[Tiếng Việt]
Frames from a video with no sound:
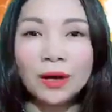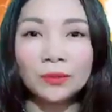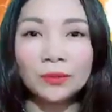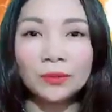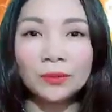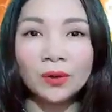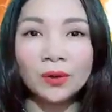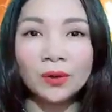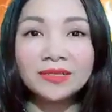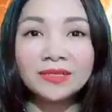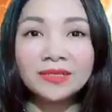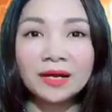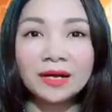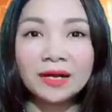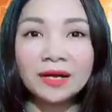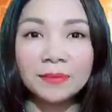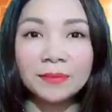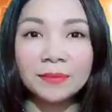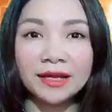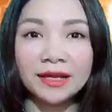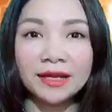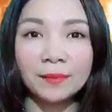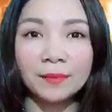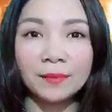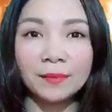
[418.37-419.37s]
nào cũng nói
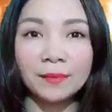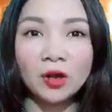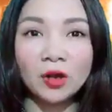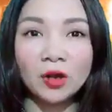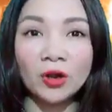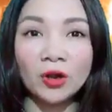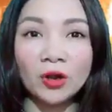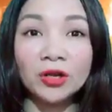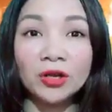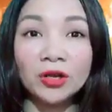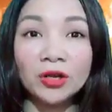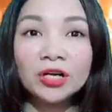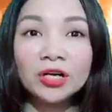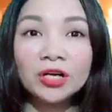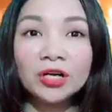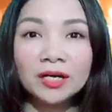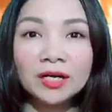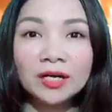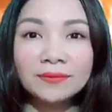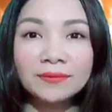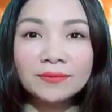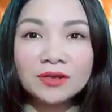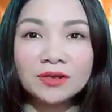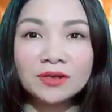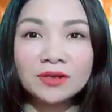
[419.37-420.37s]
rằng mình kém cỏi
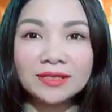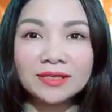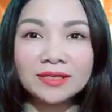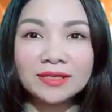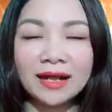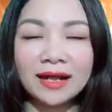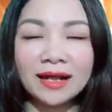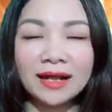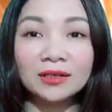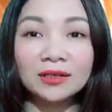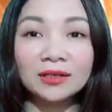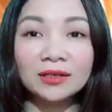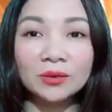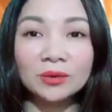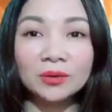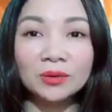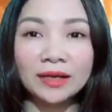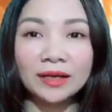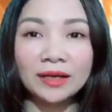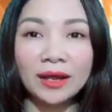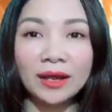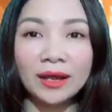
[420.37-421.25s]
Không giỏi giang, khôn